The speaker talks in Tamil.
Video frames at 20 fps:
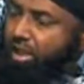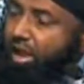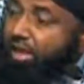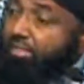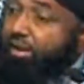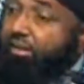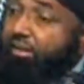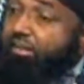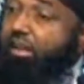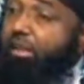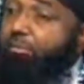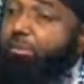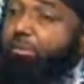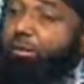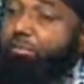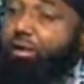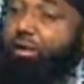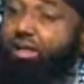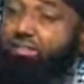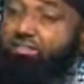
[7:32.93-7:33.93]
அதனால்தான்
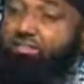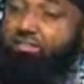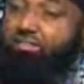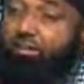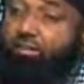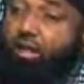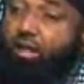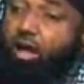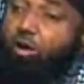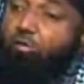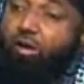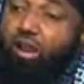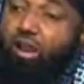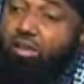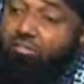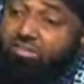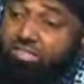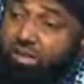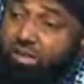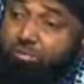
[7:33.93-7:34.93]
எம்பெருமானா சல்லாஹூ
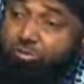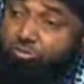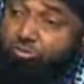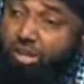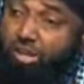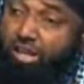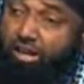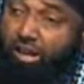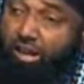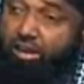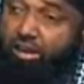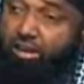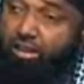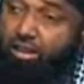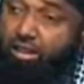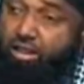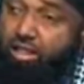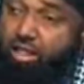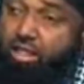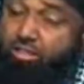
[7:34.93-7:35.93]
அலைவசலம் சொன்னார்கள்
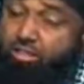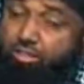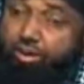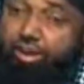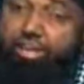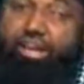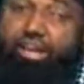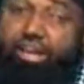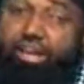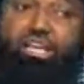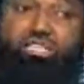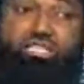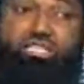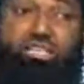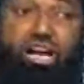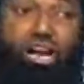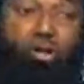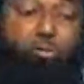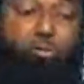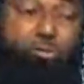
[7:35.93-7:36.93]
தன்னுடைய கடைசி
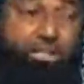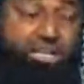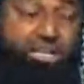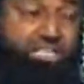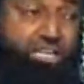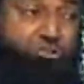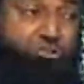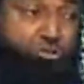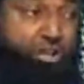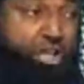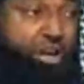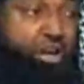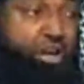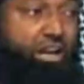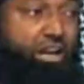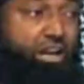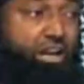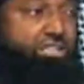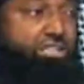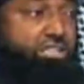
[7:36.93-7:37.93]
கால உபதேசத்தில் சொன்னார்கள்
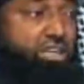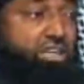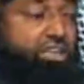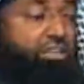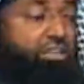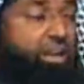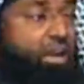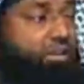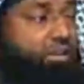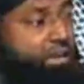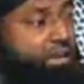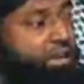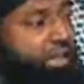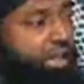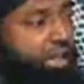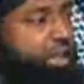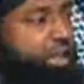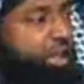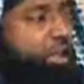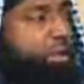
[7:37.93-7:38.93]
கடைசி இறுதி
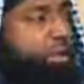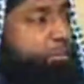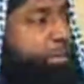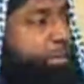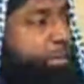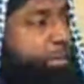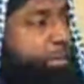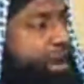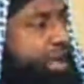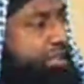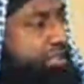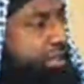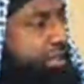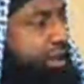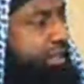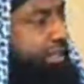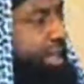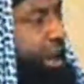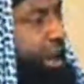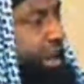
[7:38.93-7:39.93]
நாட்களிலே பெருமானா
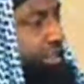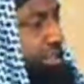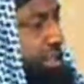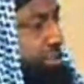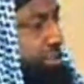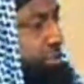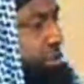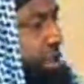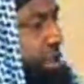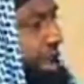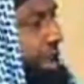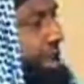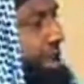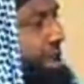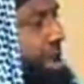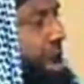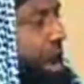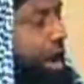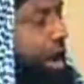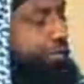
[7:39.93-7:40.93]
சல்லல்லா அலிஸ்லத்துடைய
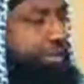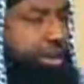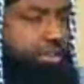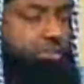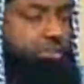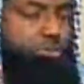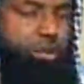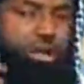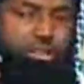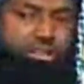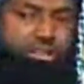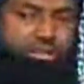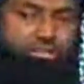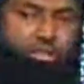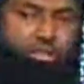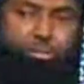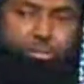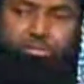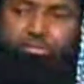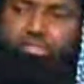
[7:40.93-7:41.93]
அவர்கள் இந்த உலகத்தை
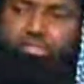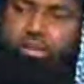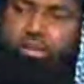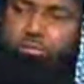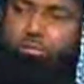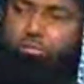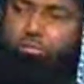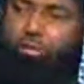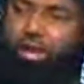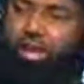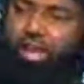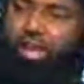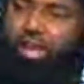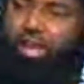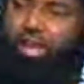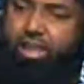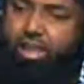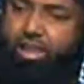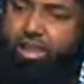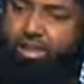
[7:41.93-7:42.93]
விட்டு பிரிவதற்கு முன்பாக
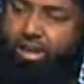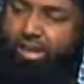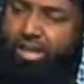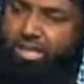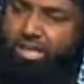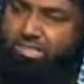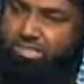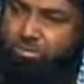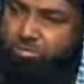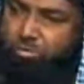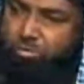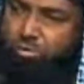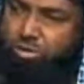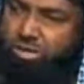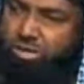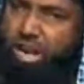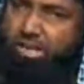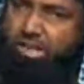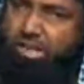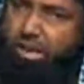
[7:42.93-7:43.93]
கடைசி
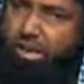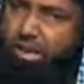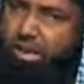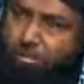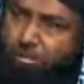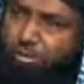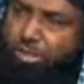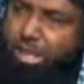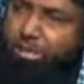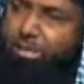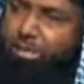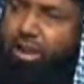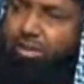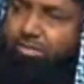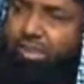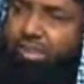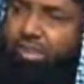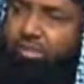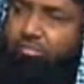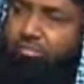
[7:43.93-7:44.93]
மூன்று நாட்கள் மிக
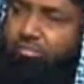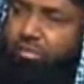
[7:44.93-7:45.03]
முக்கியமானவை